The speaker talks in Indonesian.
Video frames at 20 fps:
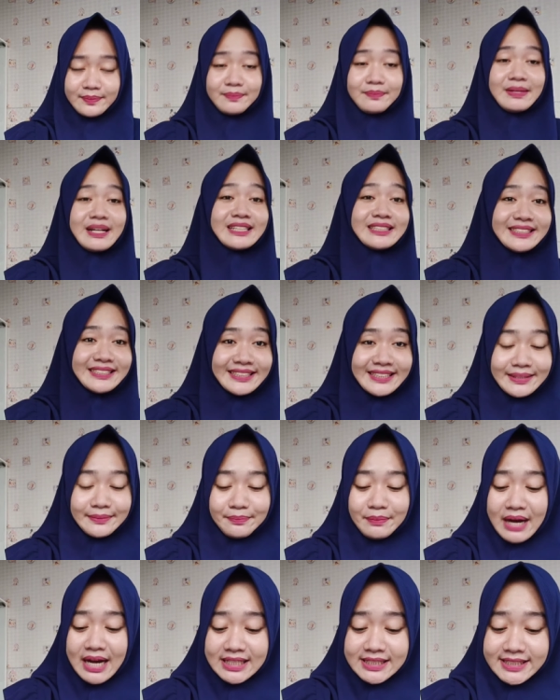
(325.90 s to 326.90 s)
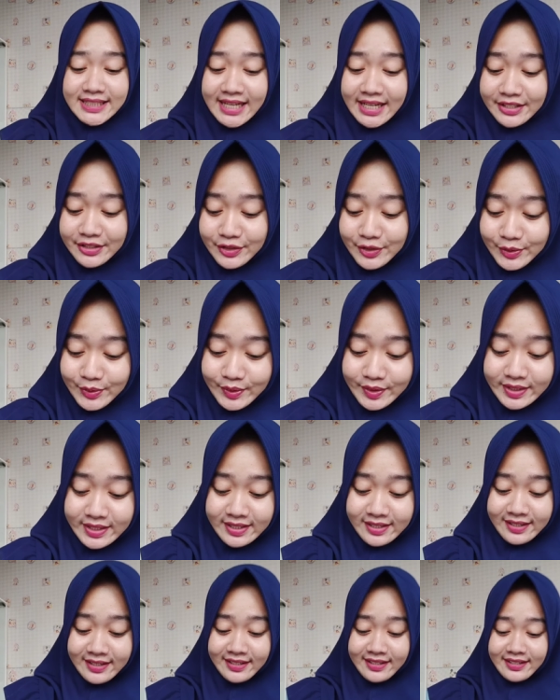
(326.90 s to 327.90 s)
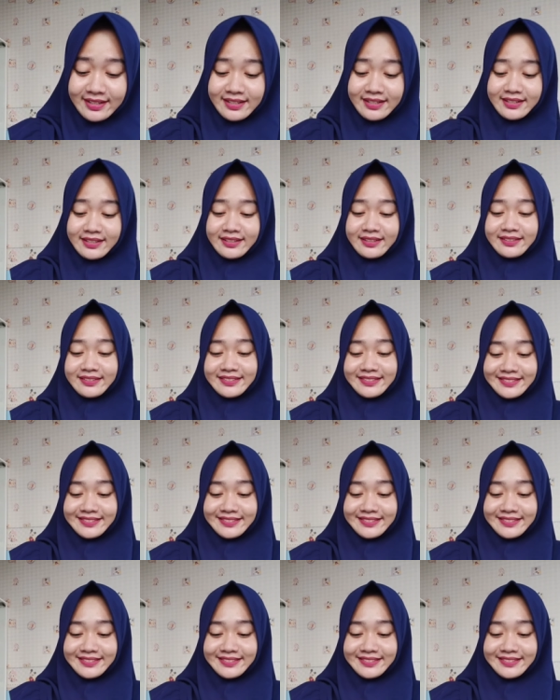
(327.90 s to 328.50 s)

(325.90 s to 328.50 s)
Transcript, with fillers: masih banyak juga